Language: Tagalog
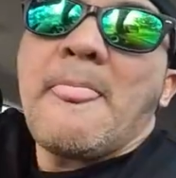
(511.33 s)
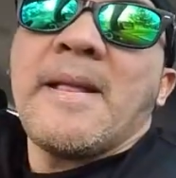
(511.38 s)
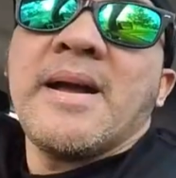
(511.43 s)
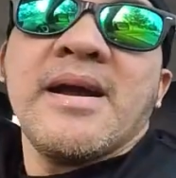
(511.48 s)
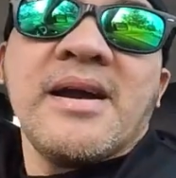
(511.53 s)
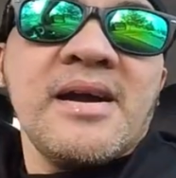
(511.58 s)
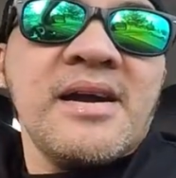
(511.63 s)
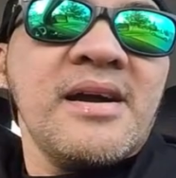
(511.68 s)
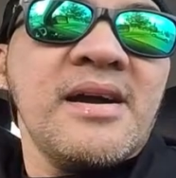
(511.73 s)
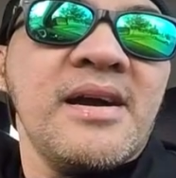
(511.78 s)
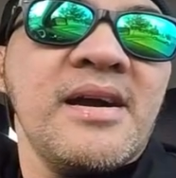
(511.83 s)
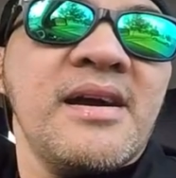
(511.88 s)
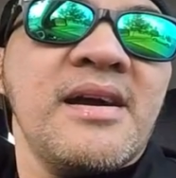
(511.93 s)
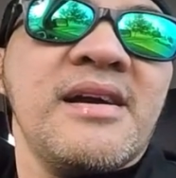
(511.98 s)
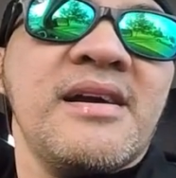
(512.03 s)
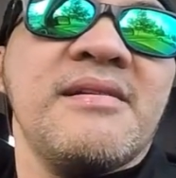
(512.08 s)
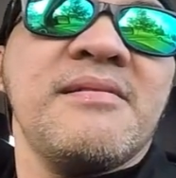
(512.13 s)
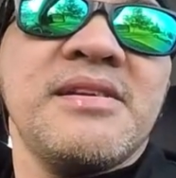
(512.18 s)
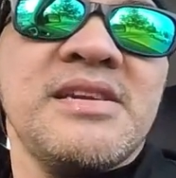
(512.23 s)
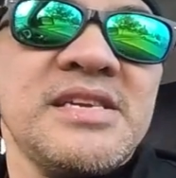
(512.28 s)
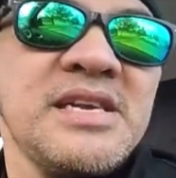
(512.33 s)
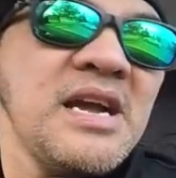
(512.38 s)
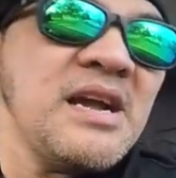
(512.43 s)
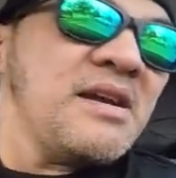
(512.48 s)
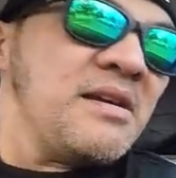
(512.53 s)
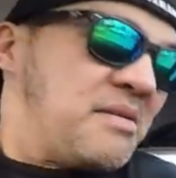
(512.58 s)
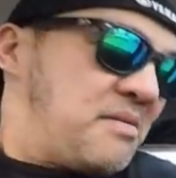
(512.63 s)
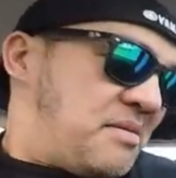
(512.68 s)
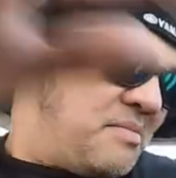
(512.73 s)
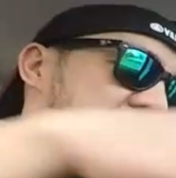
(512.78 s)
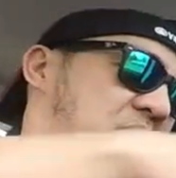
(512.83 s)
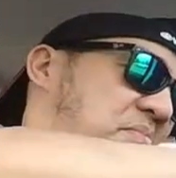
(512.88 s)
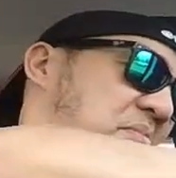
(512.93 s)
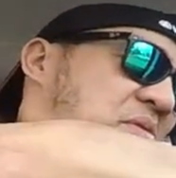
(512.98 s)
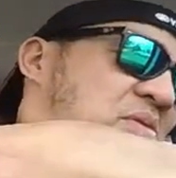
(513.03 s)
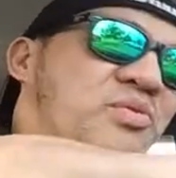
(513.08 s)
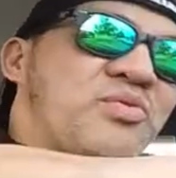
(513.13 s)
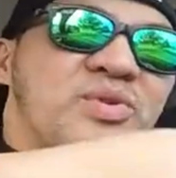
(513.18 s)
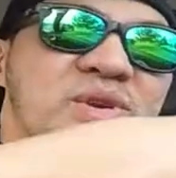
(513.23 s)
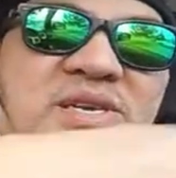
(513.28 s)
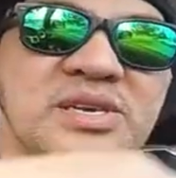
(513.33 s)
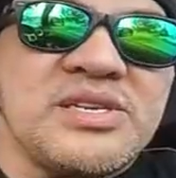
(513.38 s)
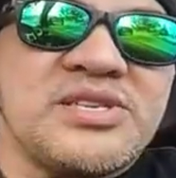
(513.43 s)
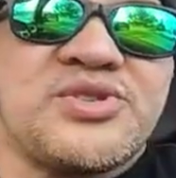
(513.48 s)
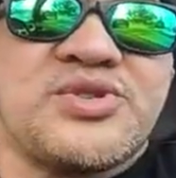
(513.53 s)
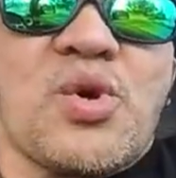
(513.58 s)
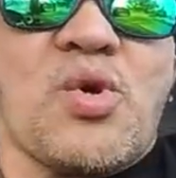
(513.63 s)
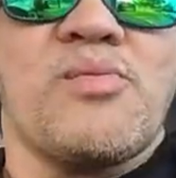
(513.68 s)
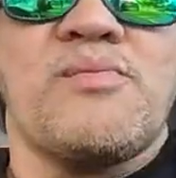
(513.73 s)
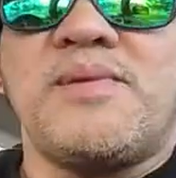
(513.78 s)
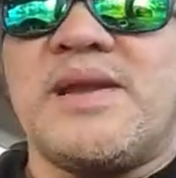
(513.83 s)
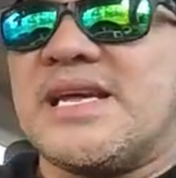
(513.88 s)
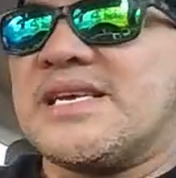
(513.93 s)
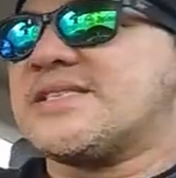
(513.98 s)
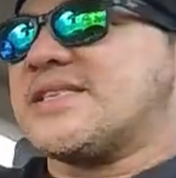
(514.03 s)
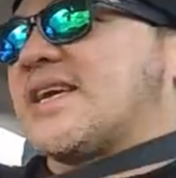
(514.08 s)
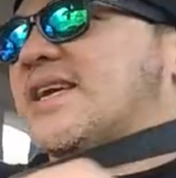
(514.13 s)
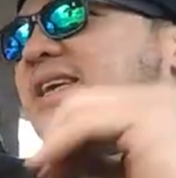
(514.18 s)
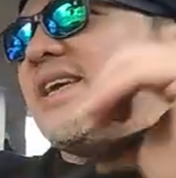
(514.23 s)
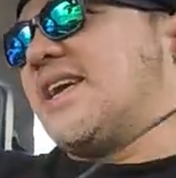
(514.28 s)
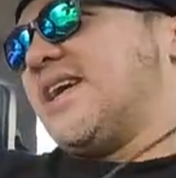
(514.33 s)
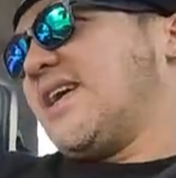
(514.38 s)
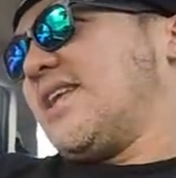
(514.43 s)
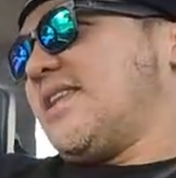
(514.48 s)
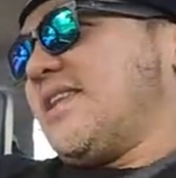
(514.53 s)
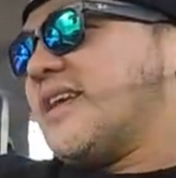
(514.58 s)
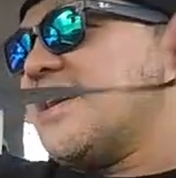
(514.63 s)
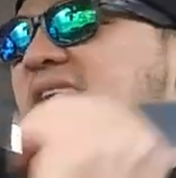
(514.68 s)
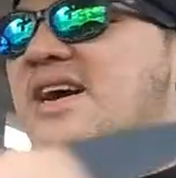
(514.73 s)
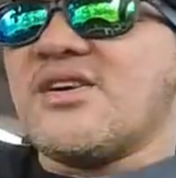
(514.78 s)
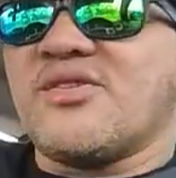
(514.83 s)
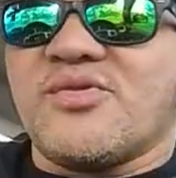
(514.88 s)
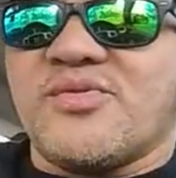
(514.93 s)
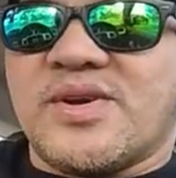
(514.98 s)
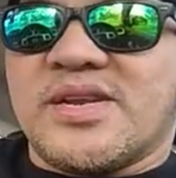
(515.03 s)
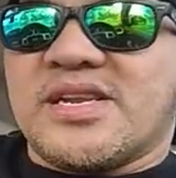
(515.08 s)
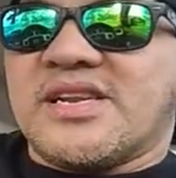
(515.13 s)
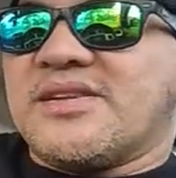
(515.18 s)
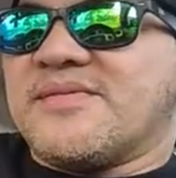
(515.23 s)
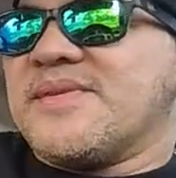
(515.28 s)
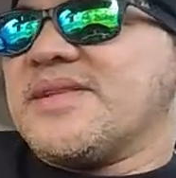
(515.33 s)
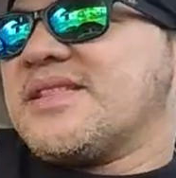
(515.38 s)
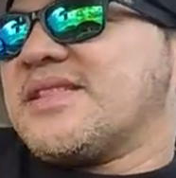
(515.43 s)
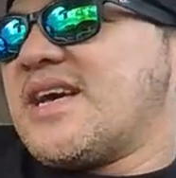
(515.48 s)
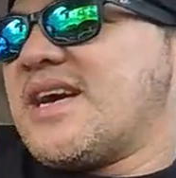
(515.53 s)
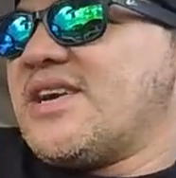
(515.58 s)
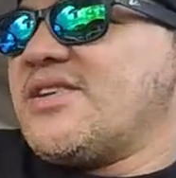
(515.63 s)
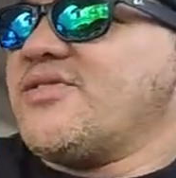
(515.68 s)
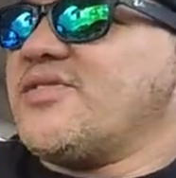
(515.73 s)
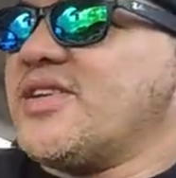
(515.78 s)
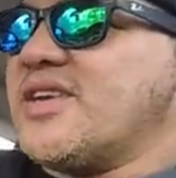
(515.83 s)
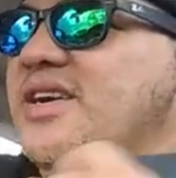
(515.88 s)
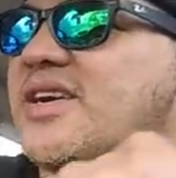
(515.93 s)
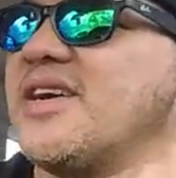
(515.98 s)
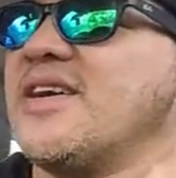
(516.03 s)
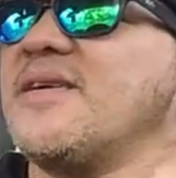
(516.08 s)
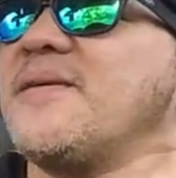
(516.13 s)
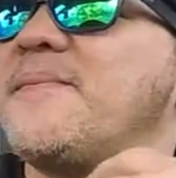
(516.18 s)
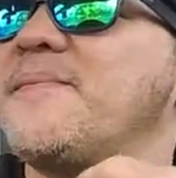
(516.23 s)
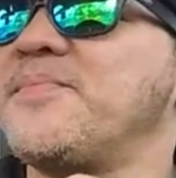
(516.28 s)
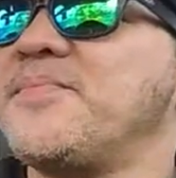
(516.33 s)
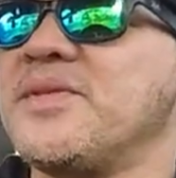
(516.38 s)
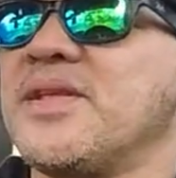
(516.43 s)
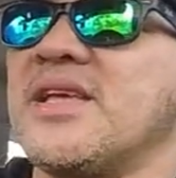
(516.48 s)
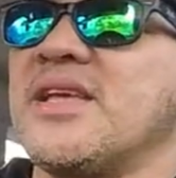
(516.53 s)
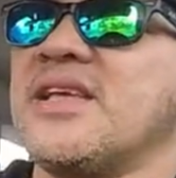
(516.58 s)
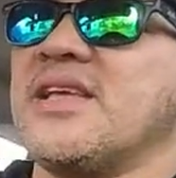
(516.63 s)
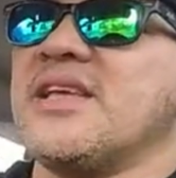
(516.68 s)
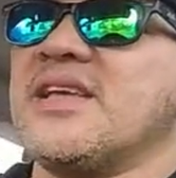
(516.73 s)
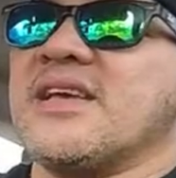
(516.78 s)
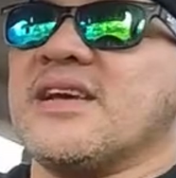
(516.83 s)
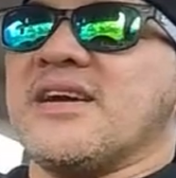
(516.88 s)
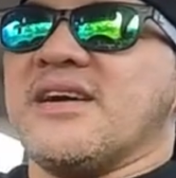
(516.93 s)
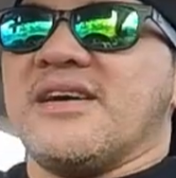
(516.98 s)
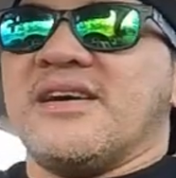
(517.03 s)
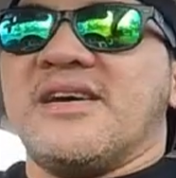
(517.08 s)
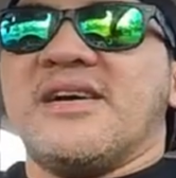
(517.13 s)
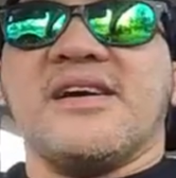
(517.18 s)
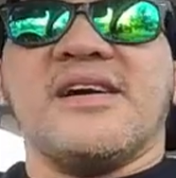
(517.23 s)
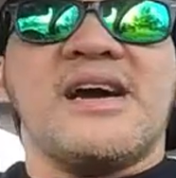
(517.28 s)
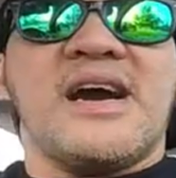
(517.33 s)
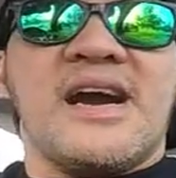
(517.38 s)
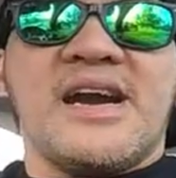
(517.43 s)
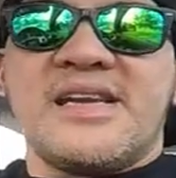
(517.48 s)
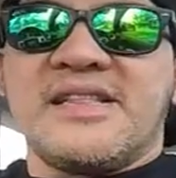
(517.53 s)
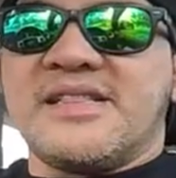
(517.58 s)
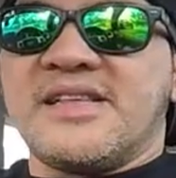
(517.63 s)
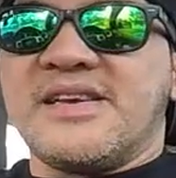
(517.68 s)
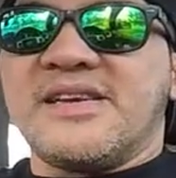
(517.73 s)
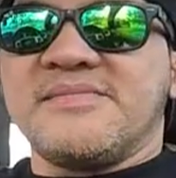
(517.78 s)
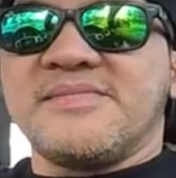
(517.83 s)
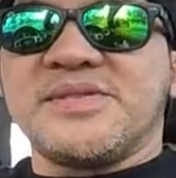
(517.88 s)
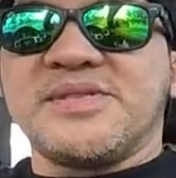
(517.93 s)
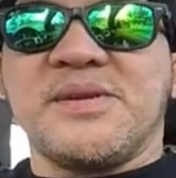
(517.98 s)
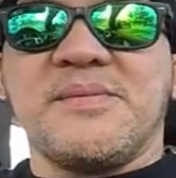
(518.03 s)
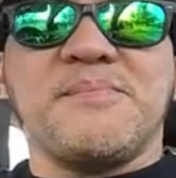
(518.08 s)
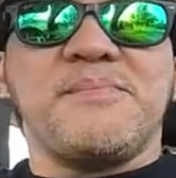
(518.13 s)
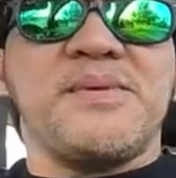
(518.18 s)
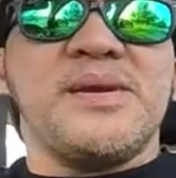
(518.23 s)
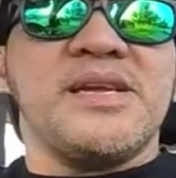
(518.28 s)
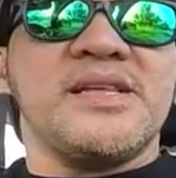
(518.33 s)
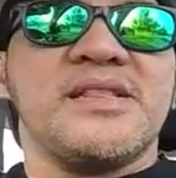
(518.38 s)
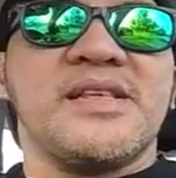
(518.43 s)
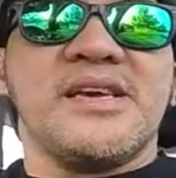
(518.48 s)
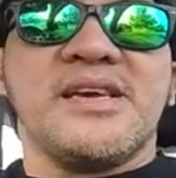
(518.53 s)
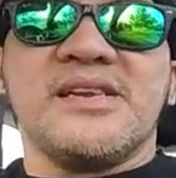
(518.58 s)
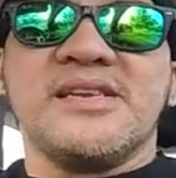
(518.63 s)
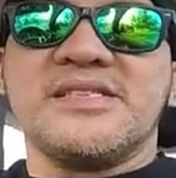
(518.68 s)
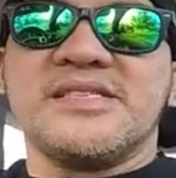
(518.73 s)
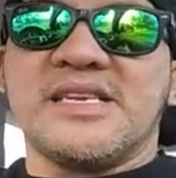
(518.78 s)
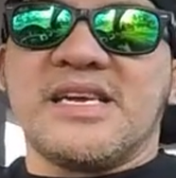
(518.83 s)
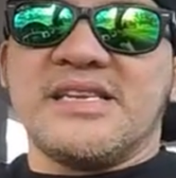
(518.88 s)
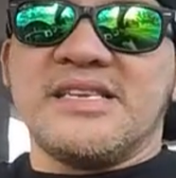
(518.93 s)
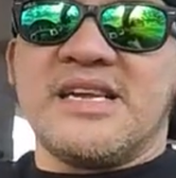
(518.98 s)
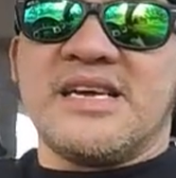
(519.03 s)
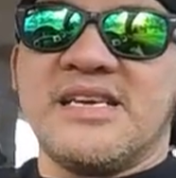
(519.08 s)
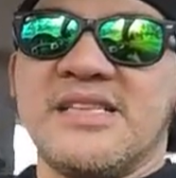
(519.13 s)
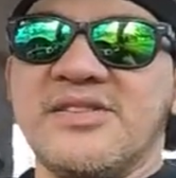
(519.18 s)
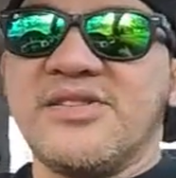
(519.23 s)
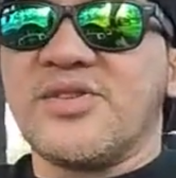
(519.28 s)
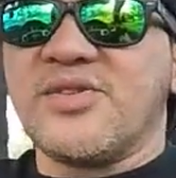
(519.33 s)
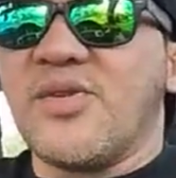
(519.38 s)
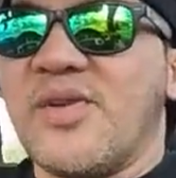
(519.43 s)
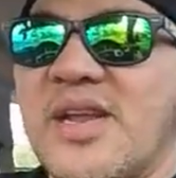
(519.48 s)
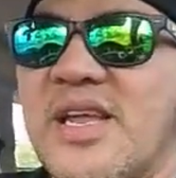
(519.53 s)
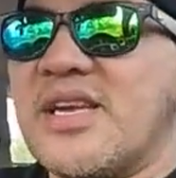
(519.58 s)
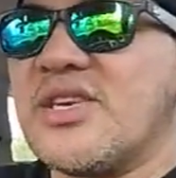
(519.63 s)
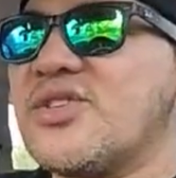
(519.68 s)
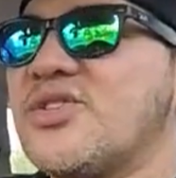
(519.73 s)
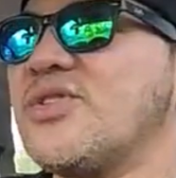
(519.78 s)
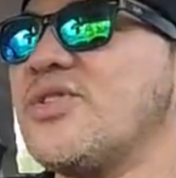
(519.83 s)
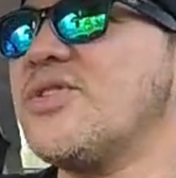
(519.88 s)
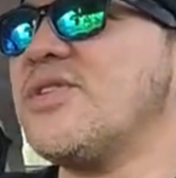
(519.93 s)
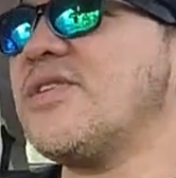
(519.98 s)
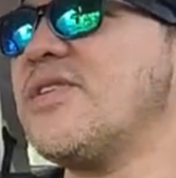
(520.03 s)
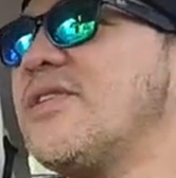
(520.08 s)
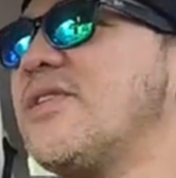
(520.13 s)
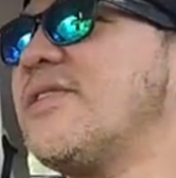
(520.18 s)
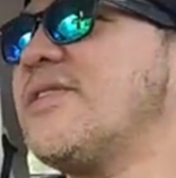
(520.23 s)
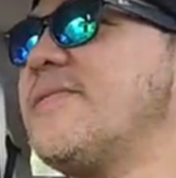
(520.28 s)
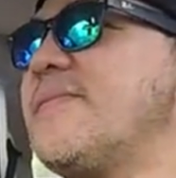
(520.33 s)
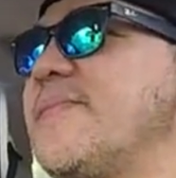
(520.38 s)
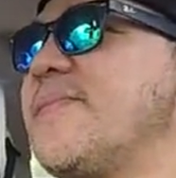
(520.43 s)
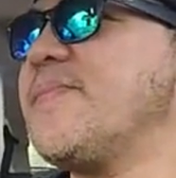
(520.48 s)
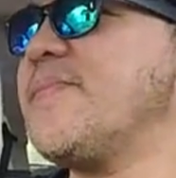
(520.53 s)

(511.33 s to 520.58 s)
uh, we're so blessed again nakakuha na naman tayo ng uh, items ng beaters another collection